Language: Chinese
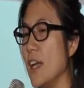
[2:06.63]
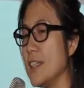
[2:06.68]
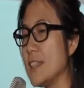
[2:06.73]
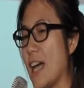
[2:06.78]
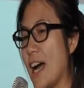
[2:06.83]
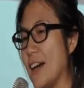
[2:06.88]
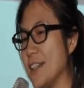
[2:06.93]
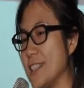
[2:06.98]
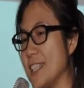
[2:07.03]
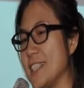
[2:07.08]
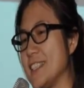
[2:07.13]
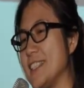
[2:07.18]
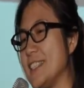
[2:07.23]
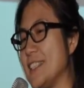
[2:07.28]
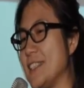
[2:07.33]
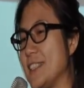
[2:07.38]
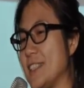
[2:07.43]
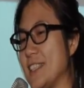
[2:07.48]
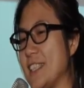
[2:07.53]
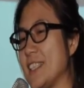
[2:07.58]
然后这
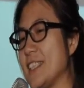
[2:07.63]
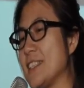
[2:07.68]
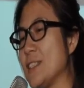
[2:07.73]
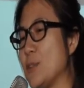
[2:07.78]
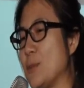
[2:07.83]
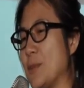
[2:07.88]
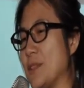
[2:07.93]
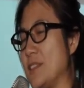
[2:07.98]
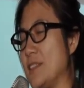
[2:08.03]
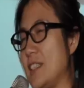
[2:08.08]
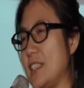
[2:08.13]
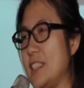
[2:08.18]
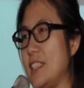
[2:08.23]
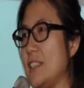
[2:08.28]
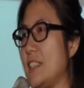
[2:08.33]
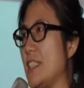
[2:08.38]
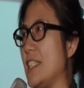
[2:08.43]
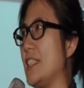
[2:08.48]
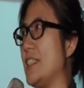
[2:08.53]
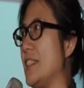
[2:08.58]
次，这个是我们第
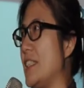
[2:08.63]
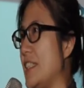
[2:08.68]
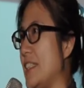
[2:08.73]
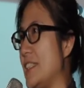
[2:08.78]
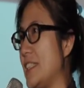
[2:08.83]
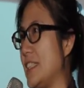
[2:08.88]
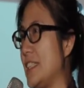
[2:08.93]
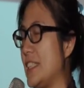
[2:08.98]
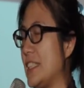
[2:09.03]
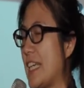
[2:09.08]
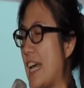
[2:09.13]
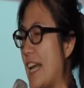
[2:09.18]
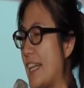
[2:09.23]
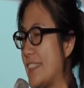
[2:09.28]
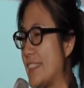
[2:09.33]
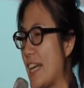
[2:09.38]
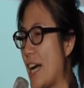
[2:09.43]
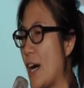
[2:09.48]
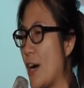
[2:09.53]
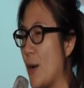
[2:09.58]
一天第一次
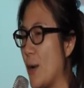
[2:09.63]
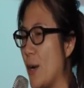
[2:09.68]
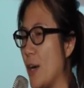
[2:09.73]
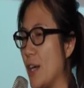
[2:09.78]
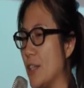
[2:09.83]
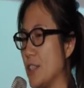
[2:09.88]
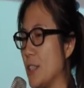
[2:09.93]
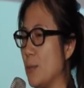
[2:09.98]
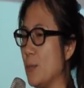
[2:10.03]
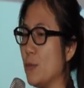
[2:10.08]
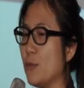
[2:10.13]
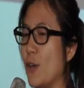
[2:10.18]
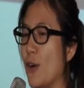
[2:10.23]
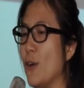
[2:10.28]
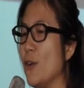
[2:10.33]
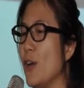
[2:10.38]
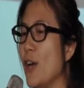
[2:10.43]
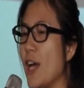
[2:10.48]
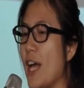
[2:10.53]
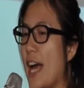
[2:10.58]
看到呃圣母
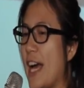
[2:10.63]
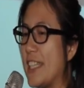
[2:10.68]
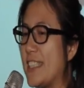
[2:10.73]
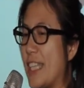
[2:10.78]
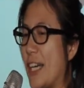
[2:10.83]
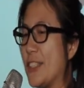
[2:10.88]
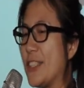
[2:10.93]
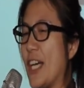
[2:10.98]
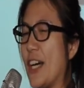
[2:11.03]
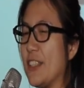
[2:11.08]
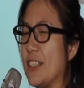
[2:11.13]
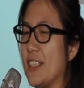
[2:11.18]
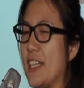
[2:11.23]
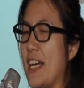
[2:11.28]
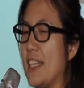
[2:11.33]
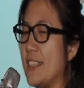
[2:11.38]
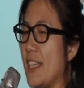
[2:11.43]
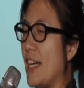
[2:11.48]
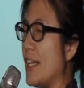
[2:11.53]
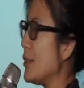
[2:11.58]
峰，它小小的，
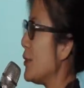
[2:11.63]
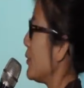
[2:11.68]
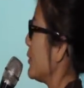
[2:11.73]
它在